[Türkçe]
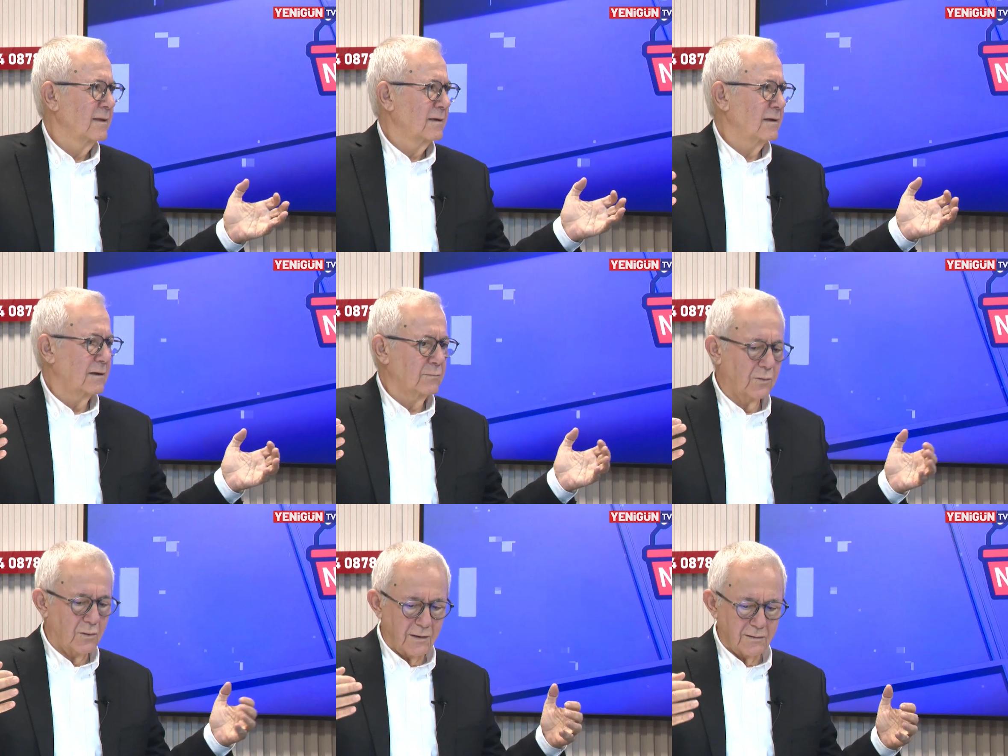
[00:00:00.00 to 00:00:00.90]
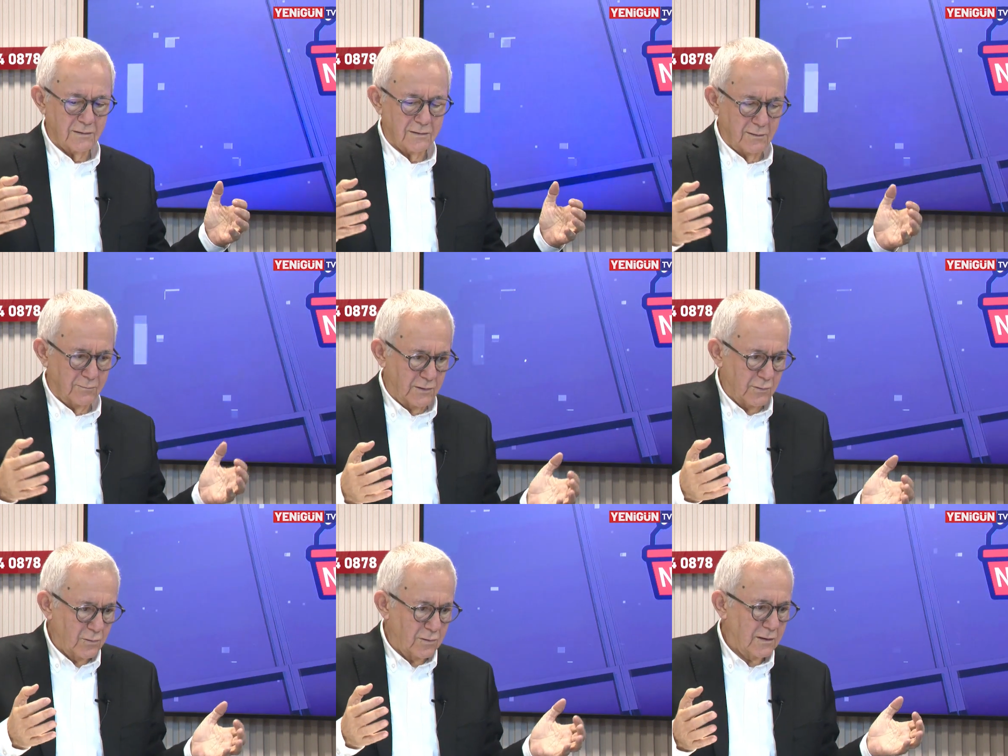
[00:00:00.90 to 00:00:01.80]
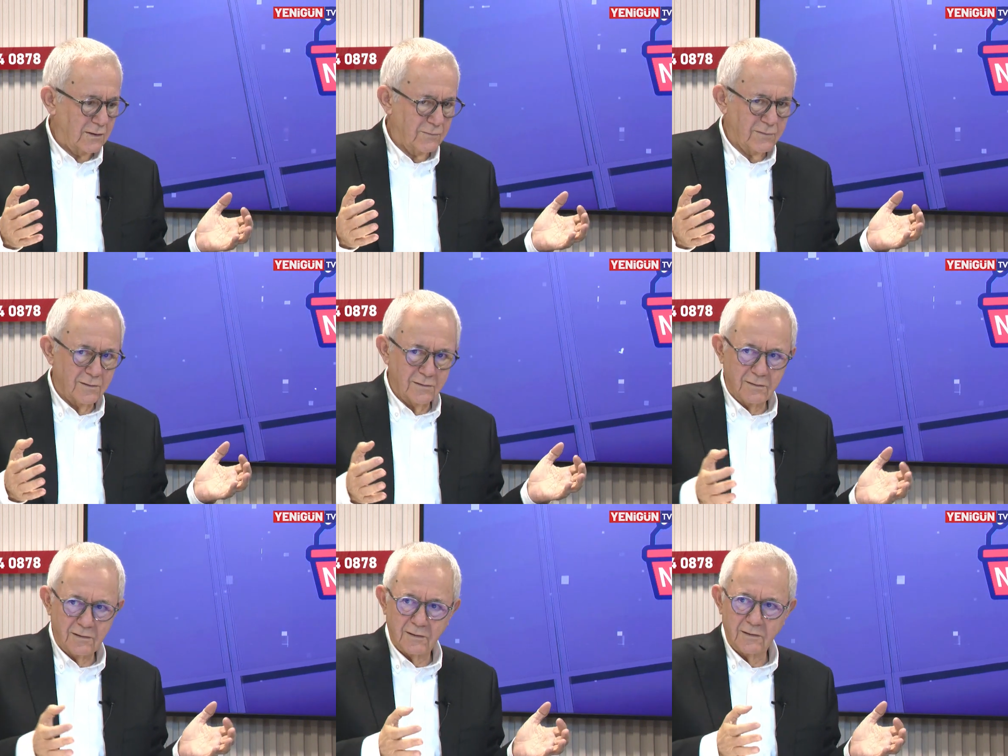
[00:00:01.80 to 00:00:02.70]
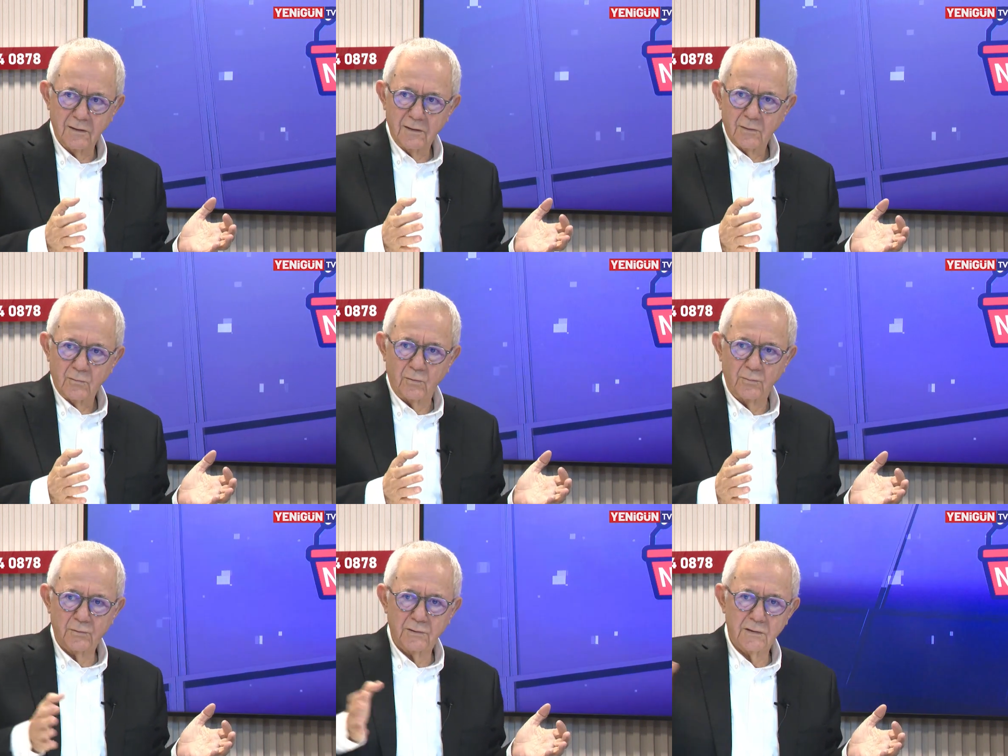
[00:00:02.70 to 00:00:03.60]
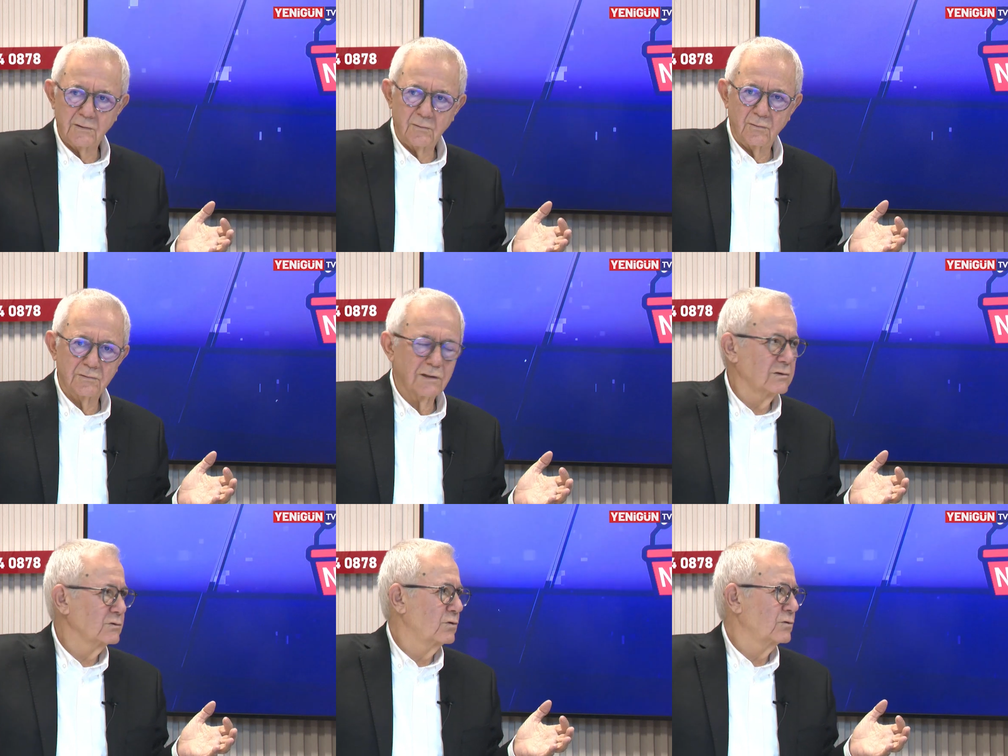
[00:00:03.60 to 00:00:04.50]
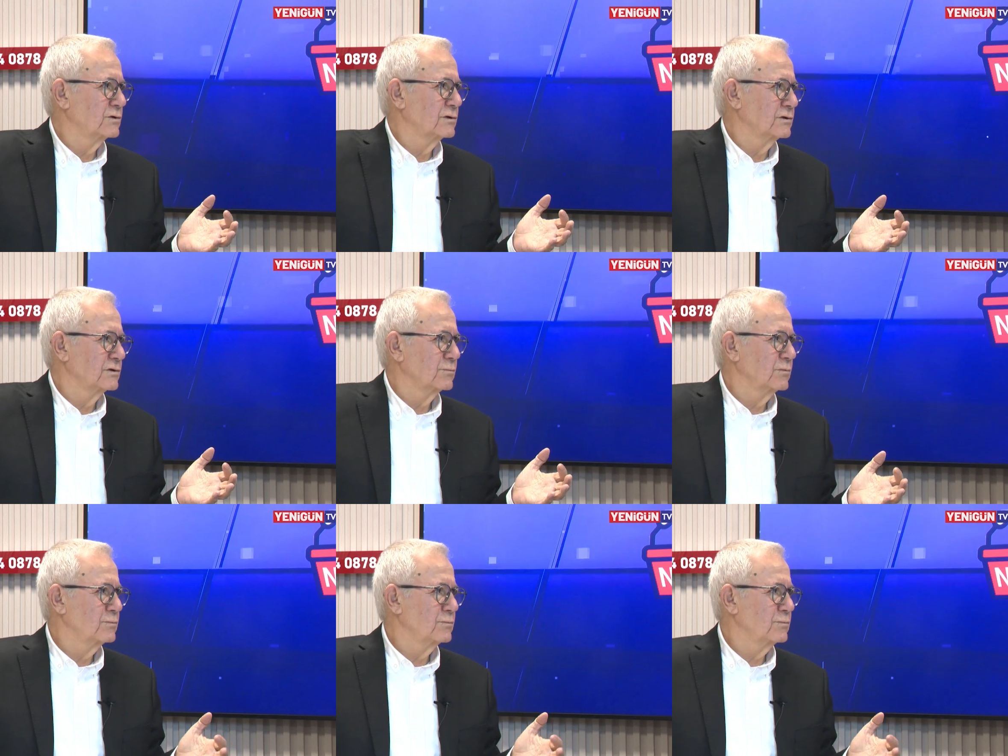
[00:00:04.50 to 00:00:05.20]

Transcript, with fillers: Yani bu artık bir de öyle laflar edildi ki köprüden önceki son çıkış.